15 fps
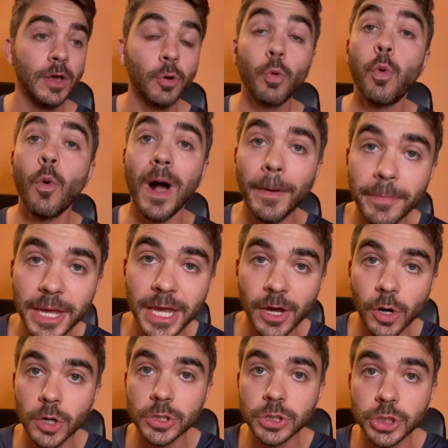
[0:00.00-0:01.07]
Kwame
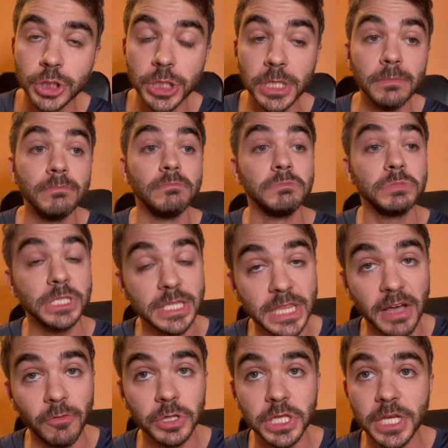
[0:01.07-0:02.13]
oggi, se
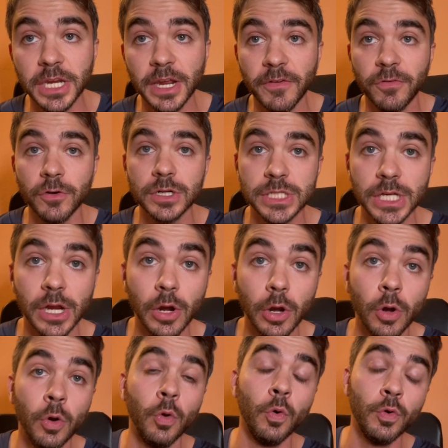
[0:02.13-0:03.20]
devo dire, forse
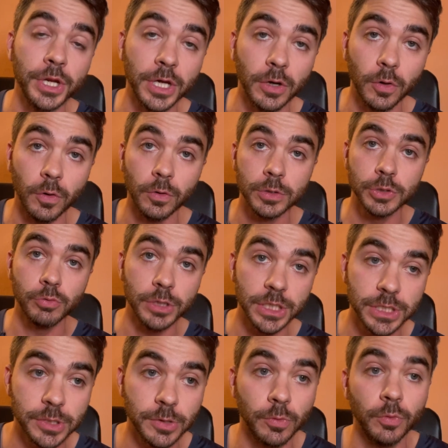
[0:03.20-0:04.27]
l'unico sugli
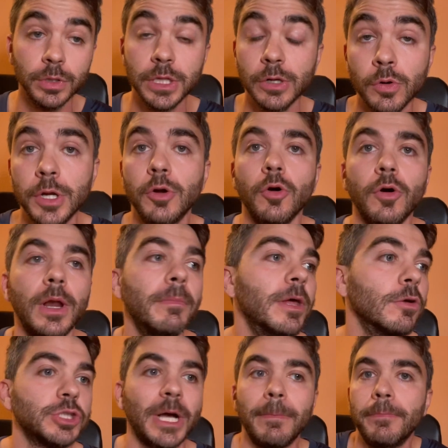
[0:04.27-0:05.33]
scudi, l'unico che
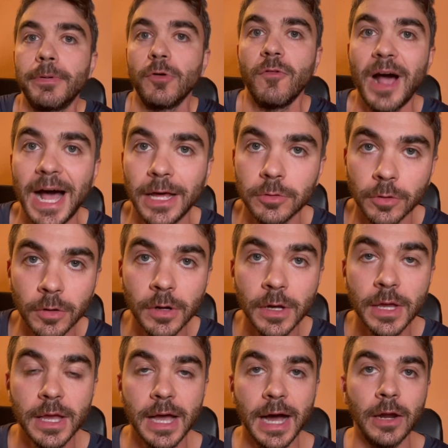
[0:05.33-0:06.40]
almeno ci ha provato,
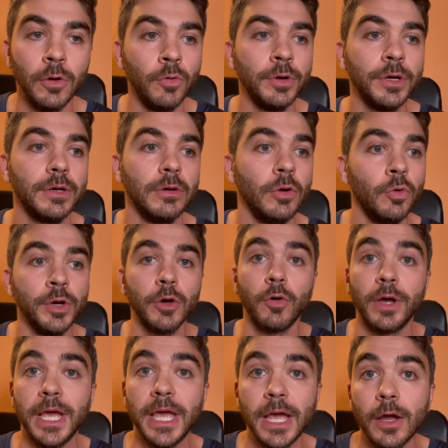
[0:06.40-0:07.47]
l'unico
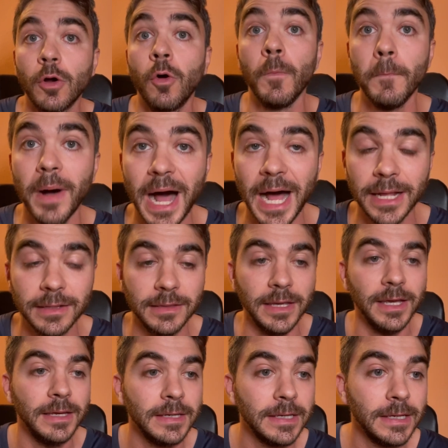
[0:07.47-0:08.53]
che
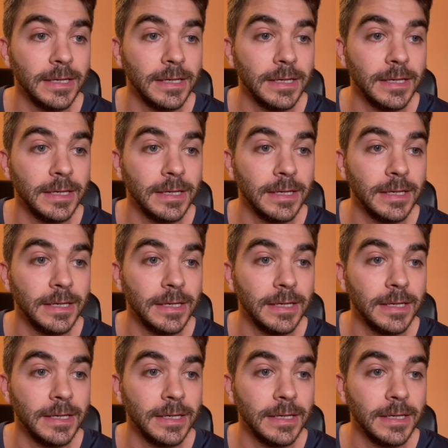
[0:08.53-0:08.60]
combatte,